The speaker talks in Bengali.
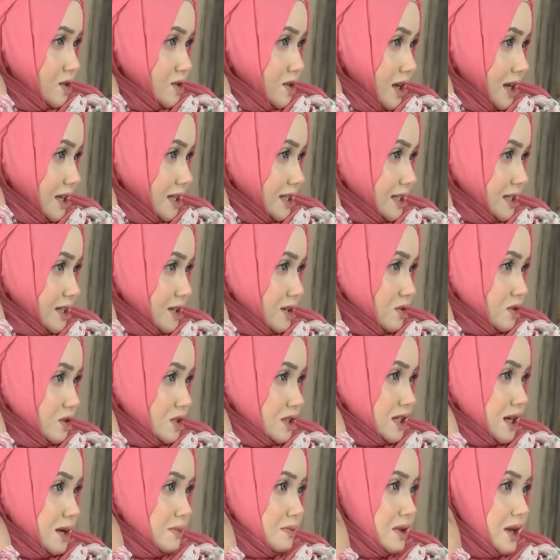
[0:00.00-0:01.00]
সো আজকে
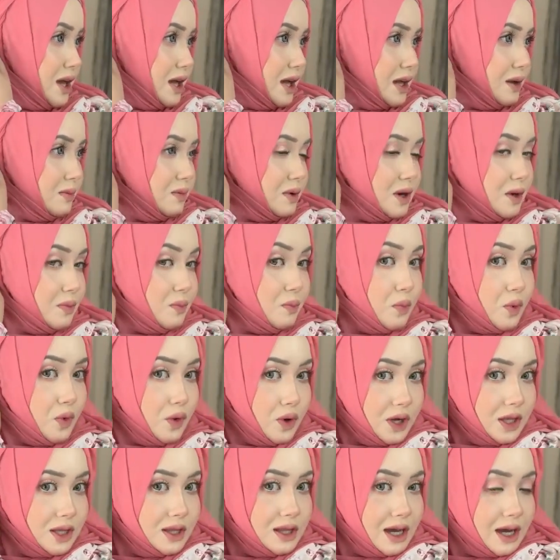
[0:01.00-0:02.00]
হচ্ছে আমি একেবারে
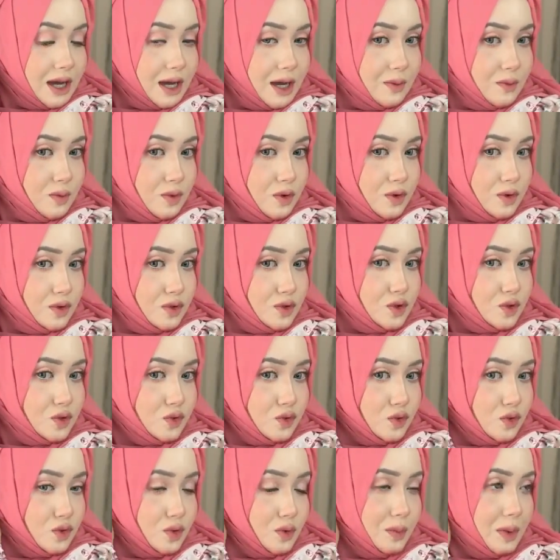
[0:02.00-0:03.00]
পরে দেখাবো
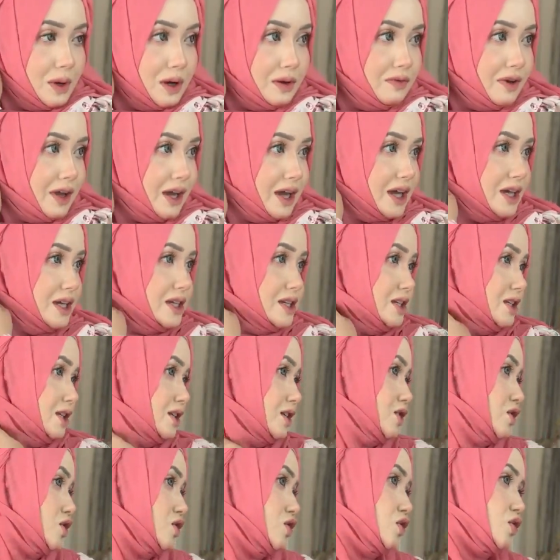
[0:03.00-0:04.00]
ট্যুর বা
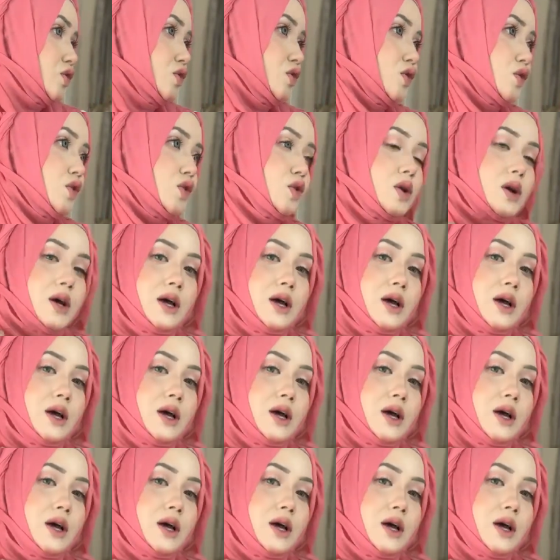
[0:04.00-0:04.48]
ভ্যাকেশনের জন্য